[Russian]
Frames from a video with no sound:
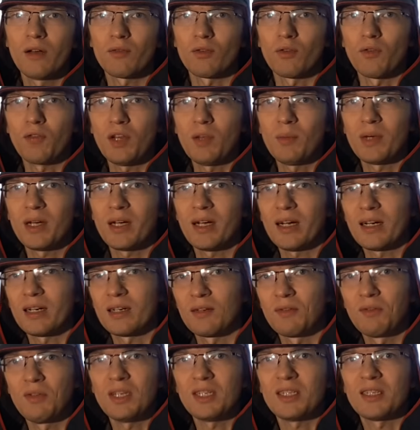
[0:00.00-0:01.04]
В то время как
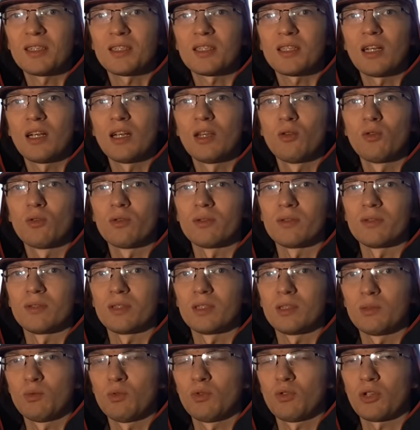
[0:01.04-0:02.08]
весь остальной
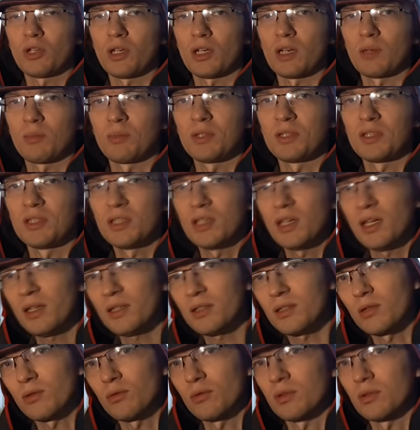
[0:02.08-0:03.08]
земной шар объединялся,